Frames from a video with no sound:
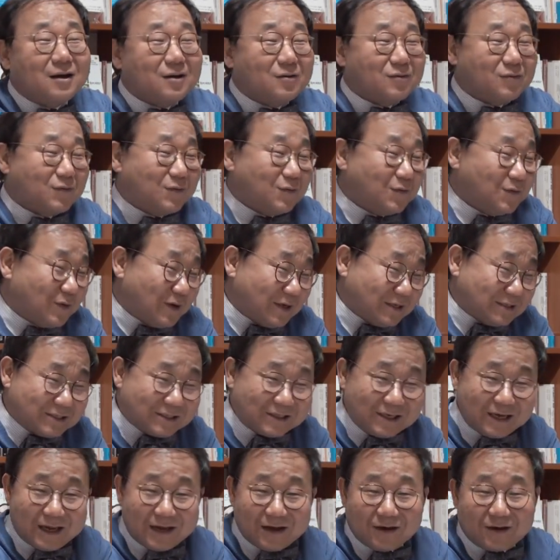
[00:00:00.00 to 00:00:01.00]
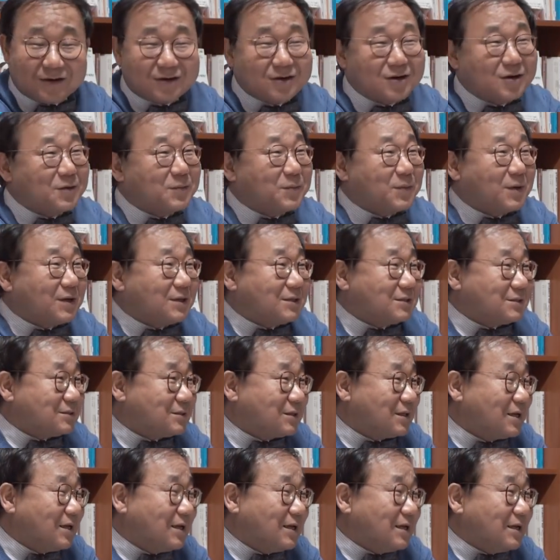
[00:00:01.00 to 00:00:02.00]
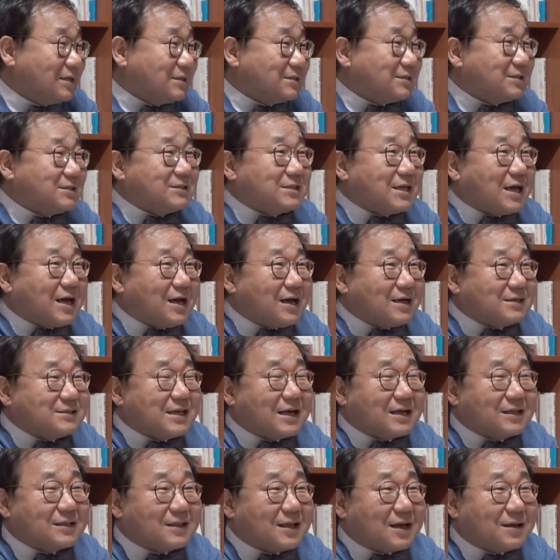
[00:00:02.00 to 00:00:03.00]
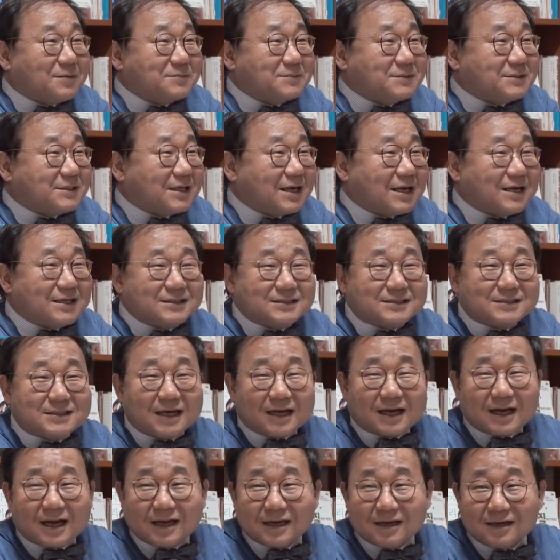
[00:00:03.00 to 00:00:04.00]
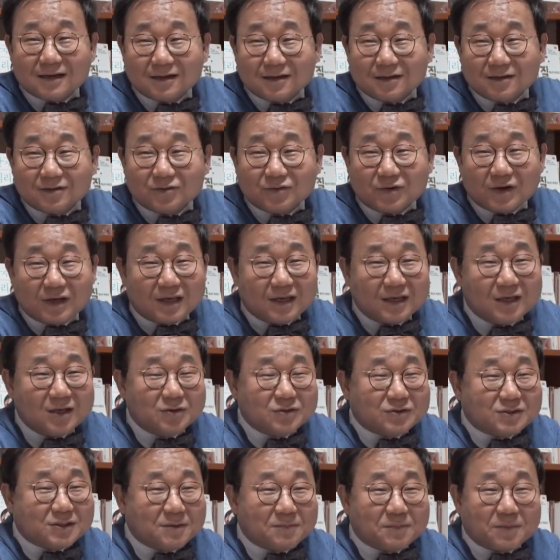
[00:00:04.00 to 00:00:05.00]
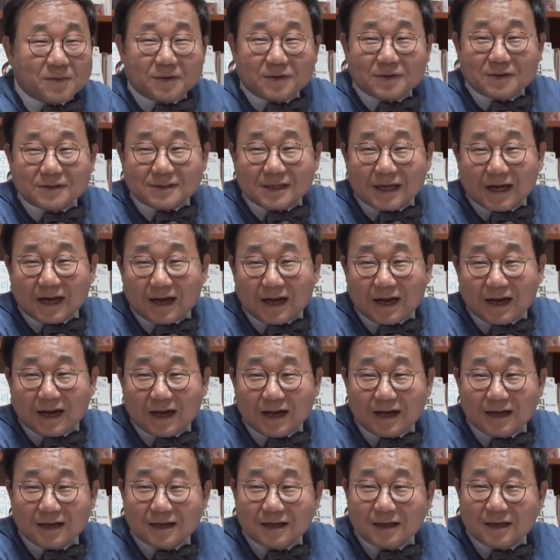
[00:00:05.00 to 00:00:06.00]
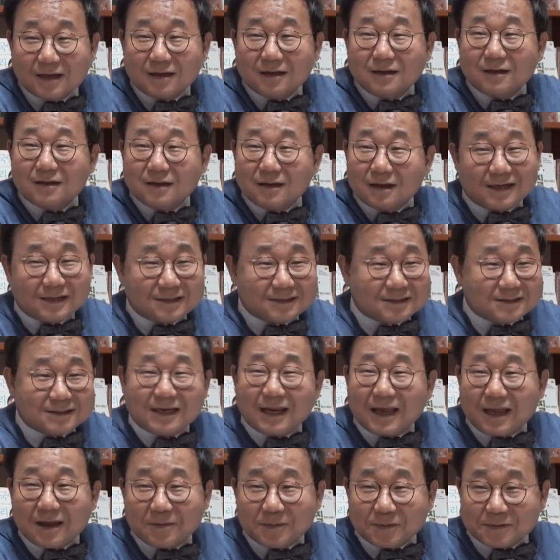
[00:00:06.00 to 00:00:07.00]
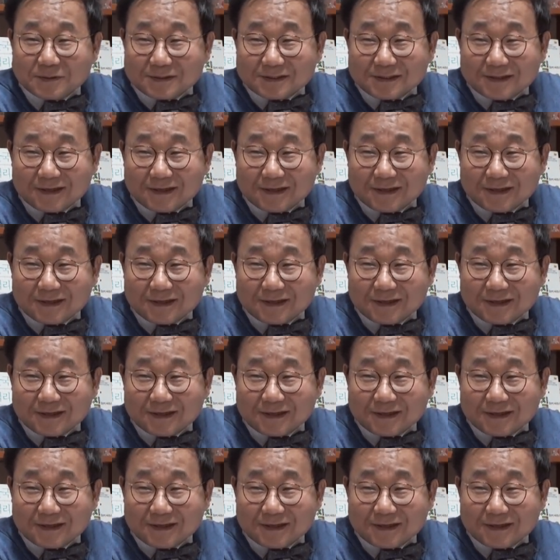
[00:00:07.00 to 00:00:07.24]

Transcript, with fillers: 아, 훌륭하시네요. 그러면 시사 상담 시간 시작하는 우리 이웃집 변호사 네. 잘 진행해